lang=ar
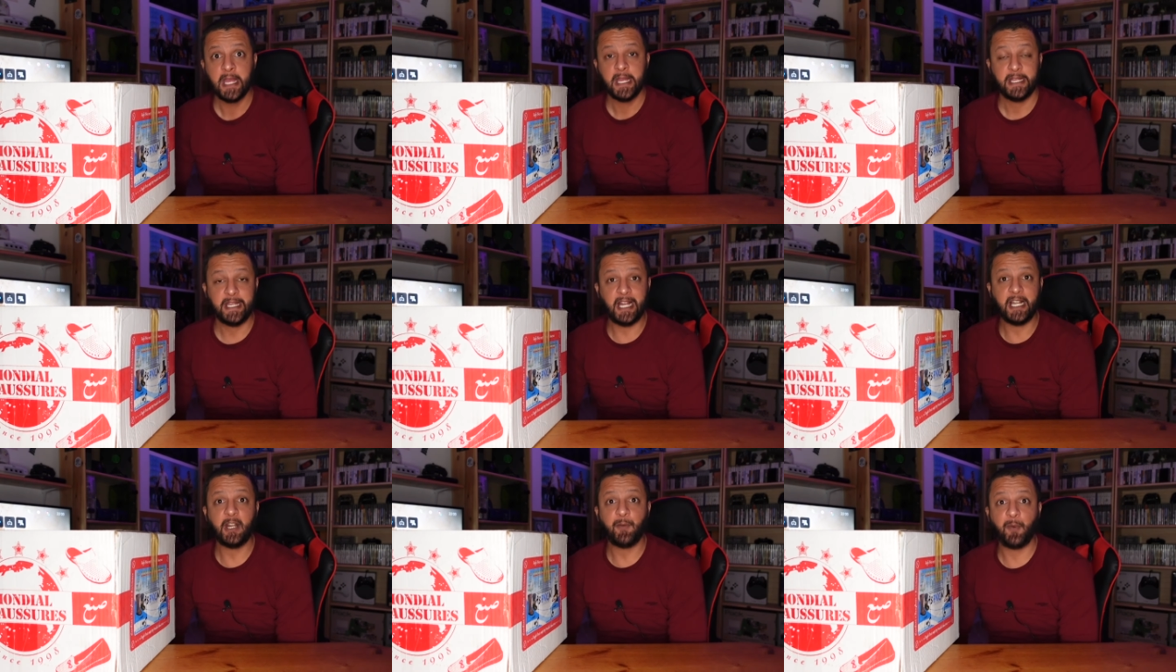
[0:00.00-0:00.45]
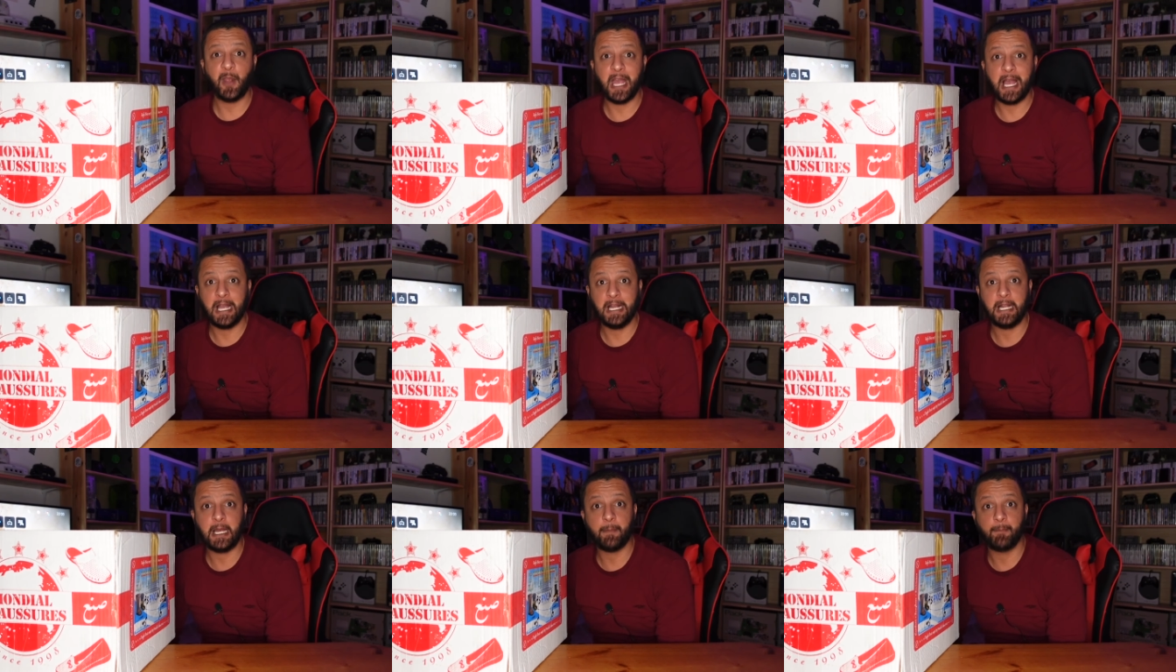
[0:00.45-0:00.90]
يعني
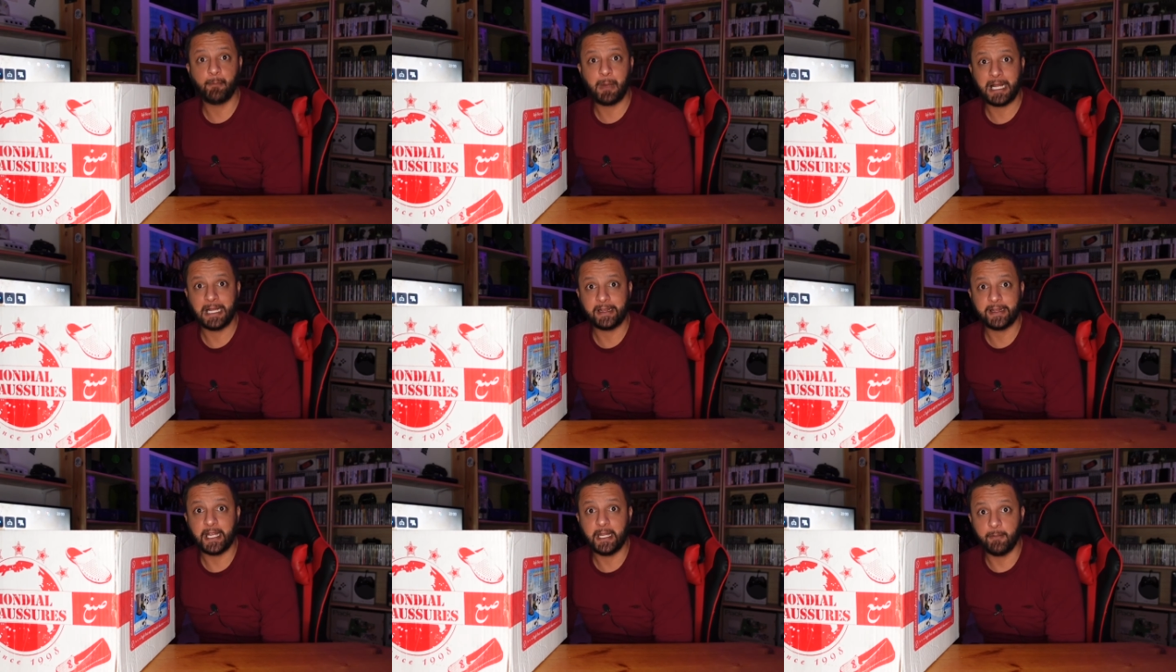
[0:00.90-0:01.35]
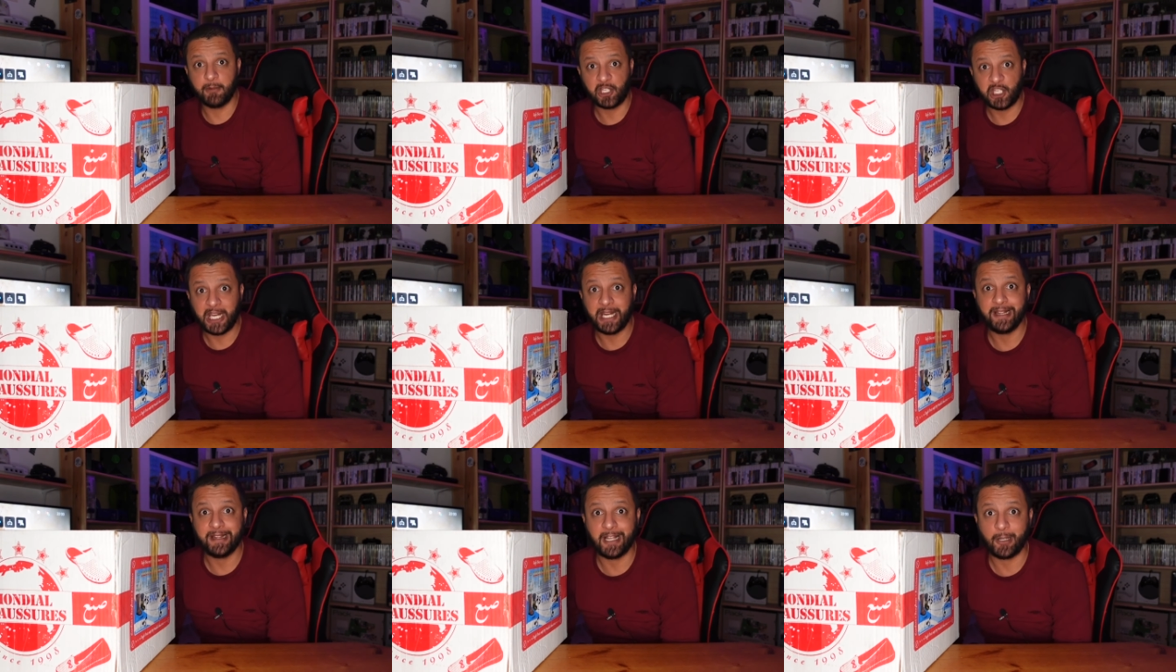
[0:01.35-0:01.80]
فيها العاب مخلطين
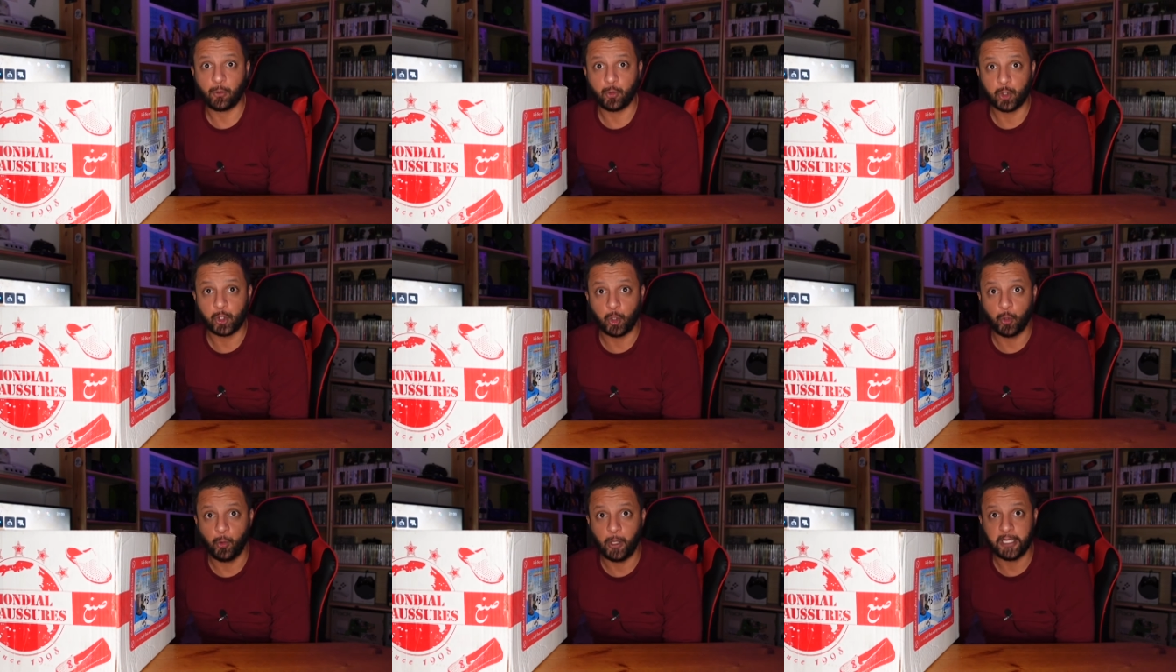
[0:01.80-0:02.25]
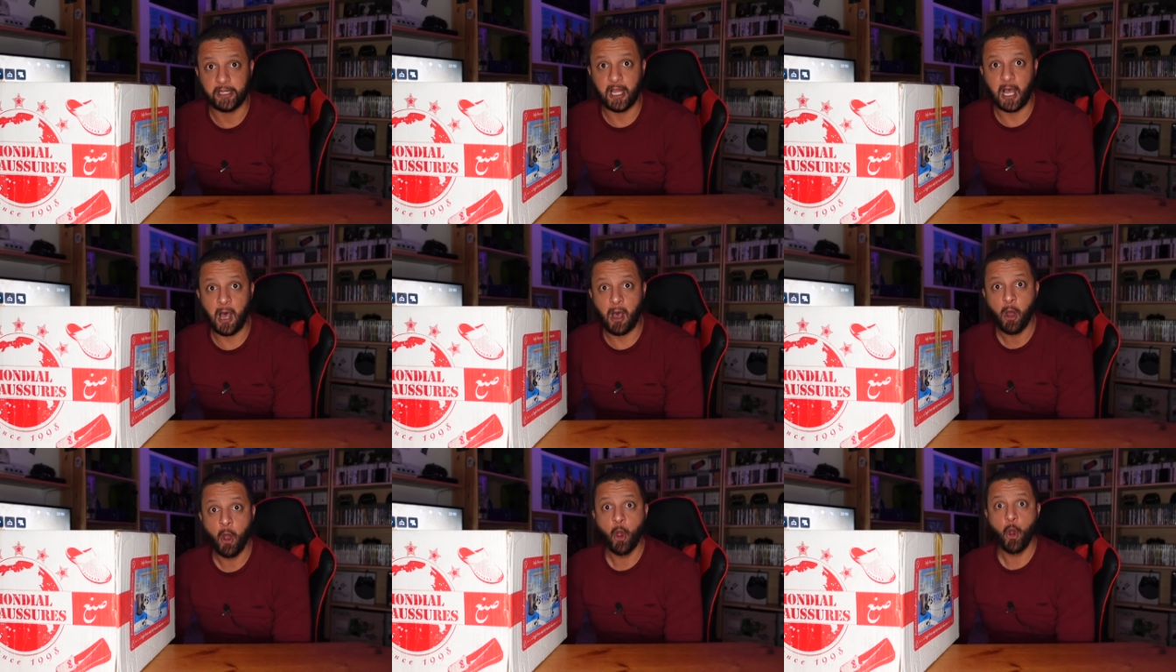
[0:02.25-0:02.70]
ماشي غير تاع كونسول
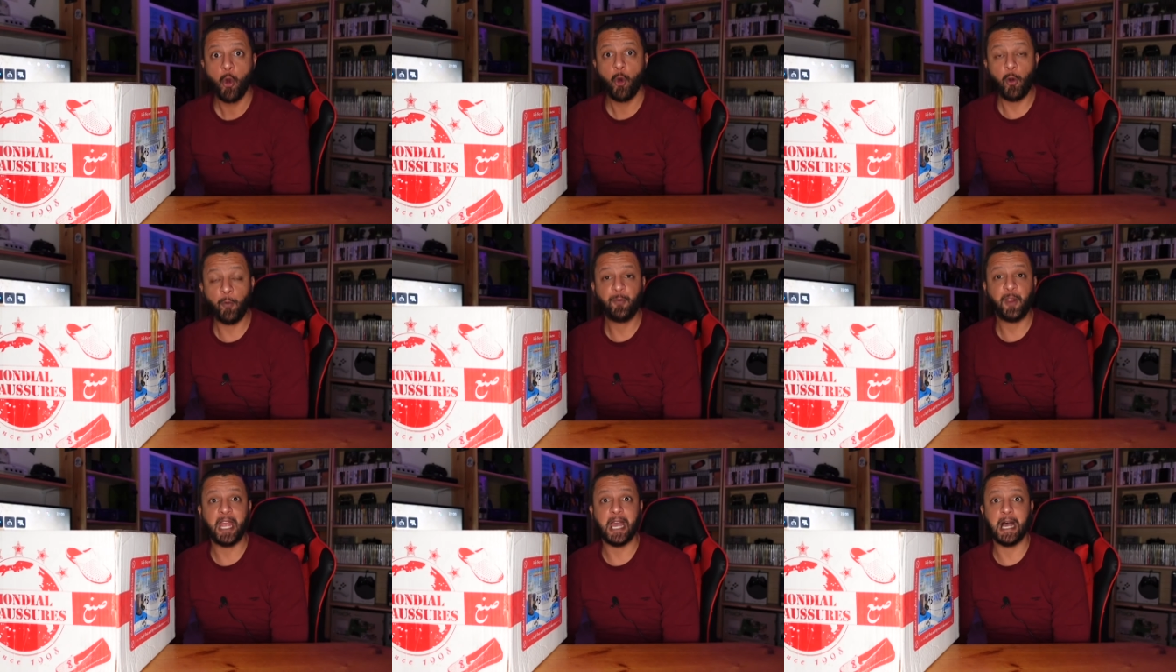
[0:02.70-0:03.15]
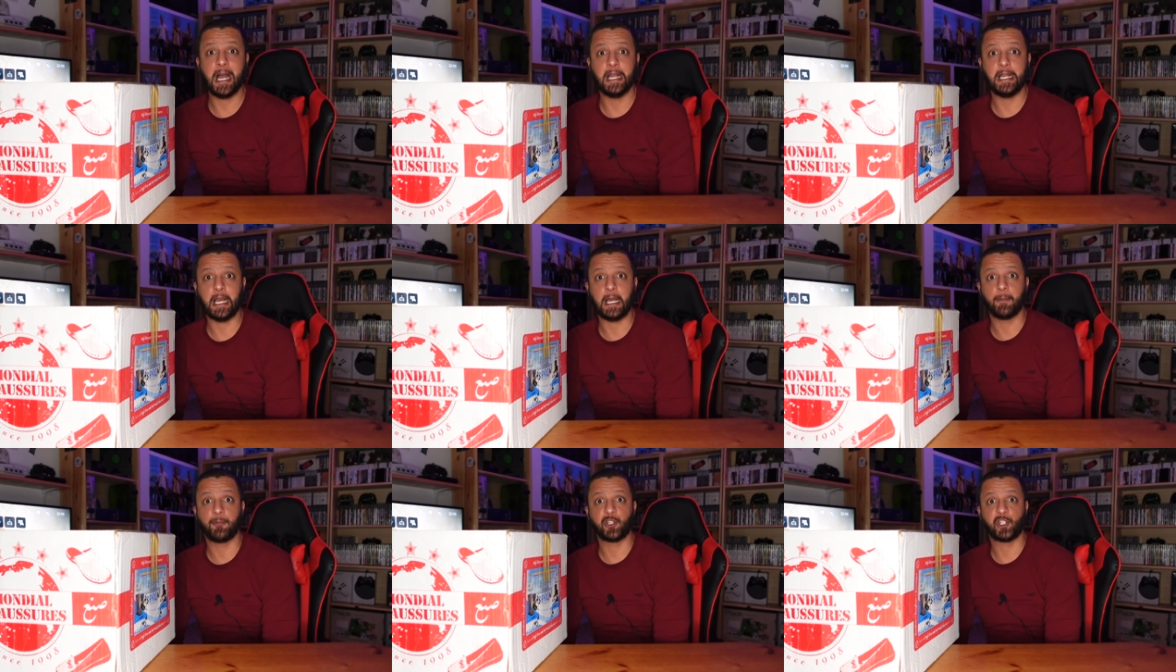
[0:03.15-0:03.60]
وحده وفيها
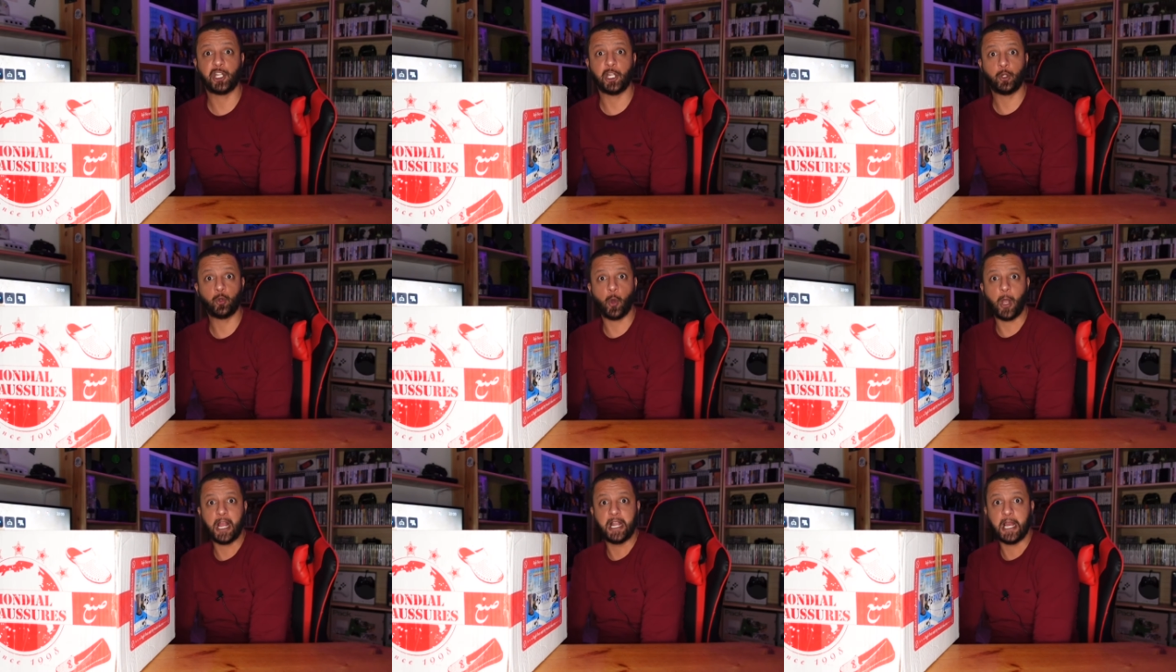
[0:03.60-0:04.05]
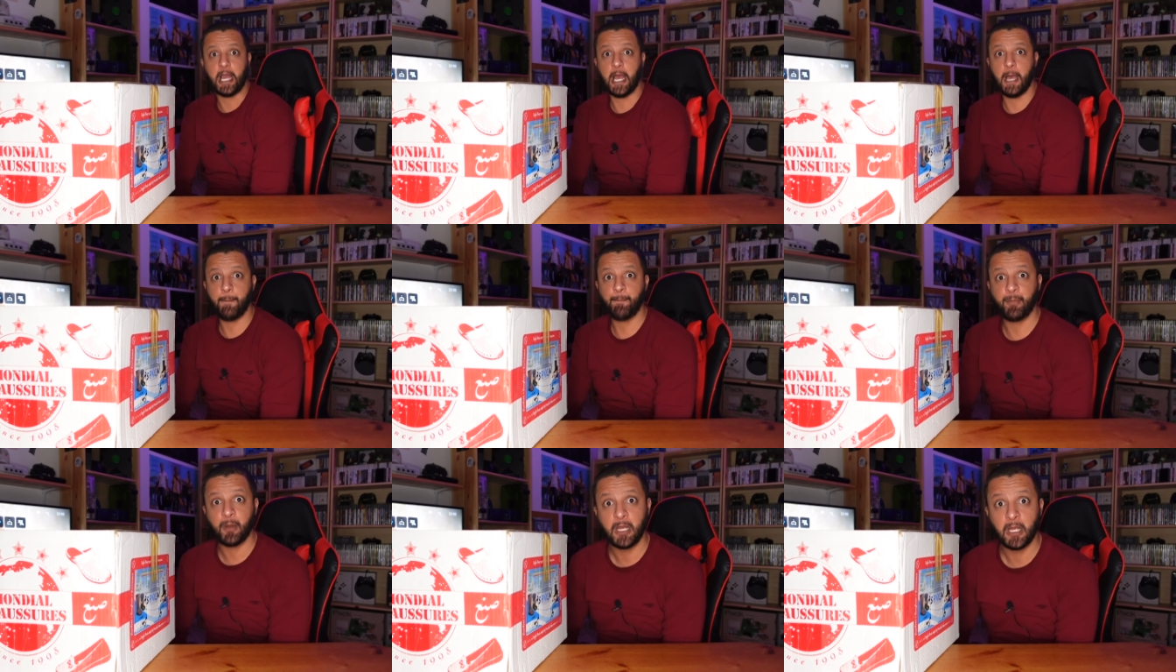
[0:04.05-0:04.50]
العاب جدد
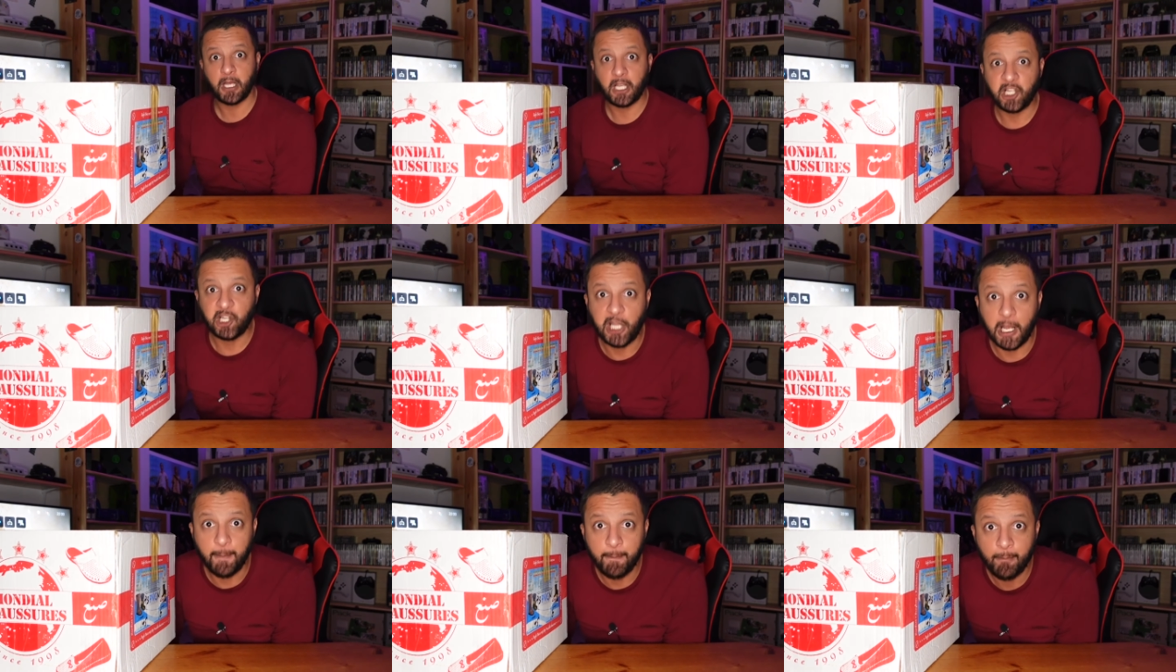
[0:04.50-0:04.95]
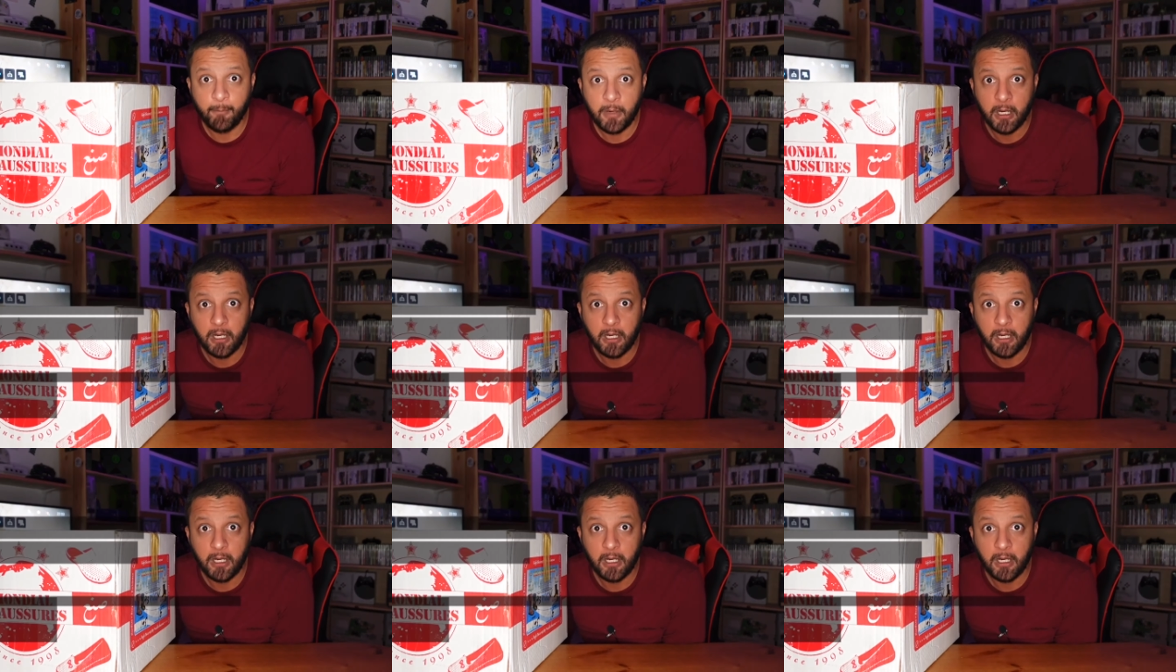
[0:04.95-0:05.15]
والعاب قدم